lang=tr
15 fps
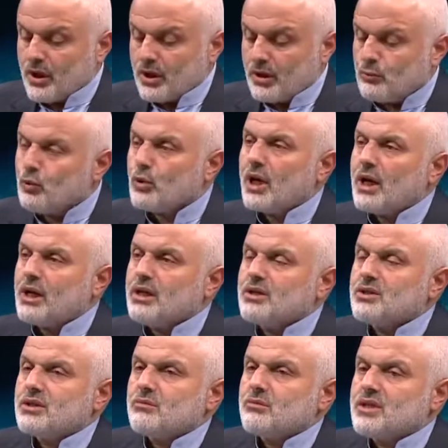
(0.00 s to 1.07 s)
bu
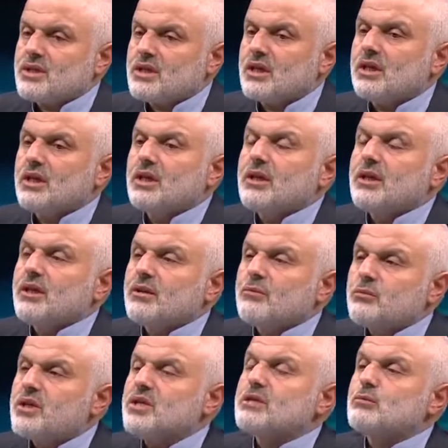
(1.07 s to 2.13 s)
kardeşimizi
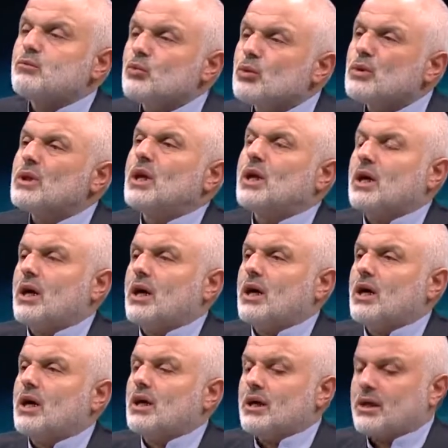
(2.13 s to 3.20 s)
biz mutlaka
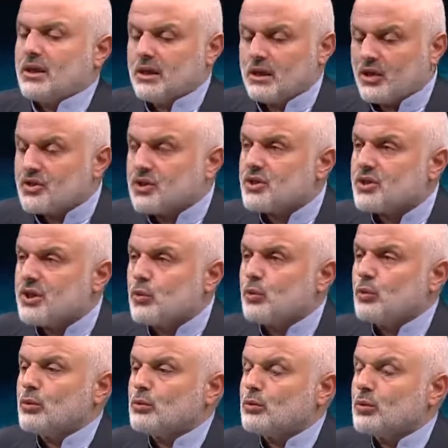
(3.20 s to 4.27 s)
yaşayacak
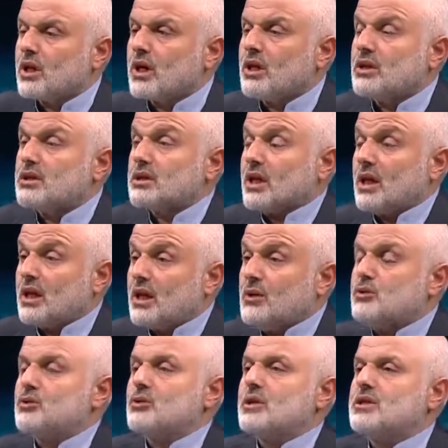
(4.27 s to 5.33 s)
olduğu kalan
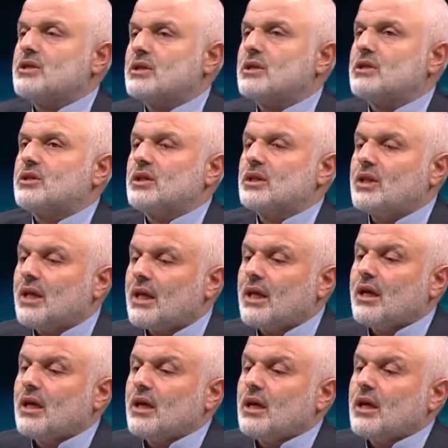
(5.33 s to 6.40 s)
süresi içinde
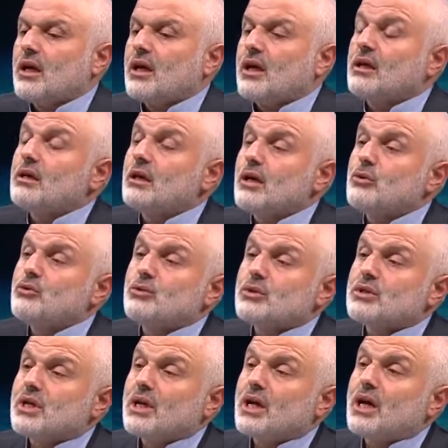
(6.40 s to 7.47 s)
Allahü
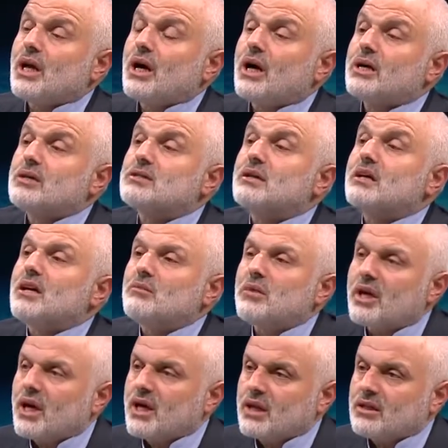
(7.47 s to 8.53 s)
Zülcelal'e hazırlama
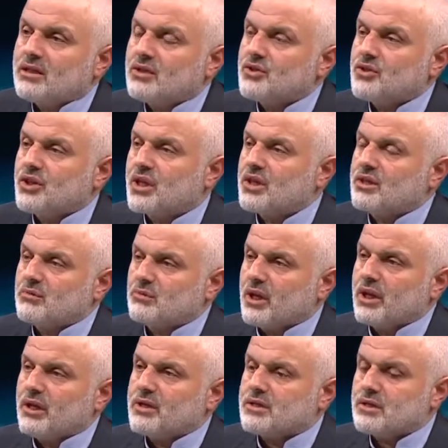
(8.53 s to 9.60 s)
gayreti içine
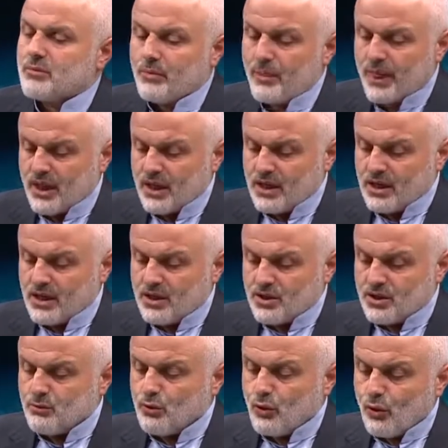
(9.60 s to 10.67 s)
girmeliyiz.
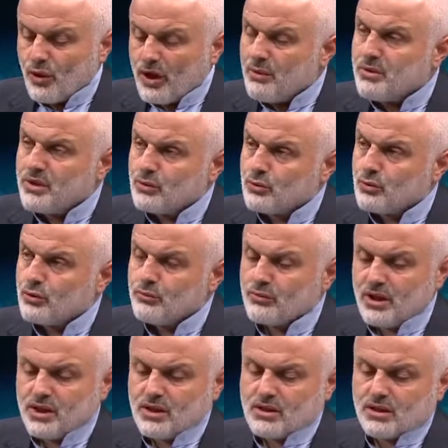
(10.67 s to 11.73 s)
Şimdi öyle bir
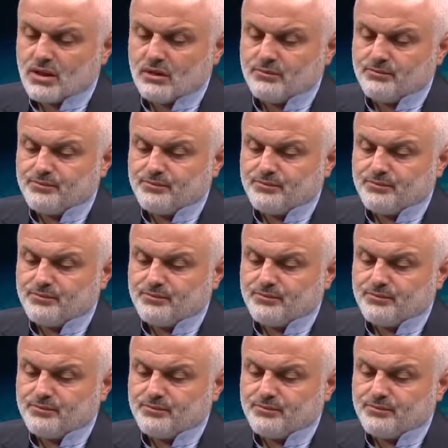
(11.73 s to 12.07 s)
durumdayız ki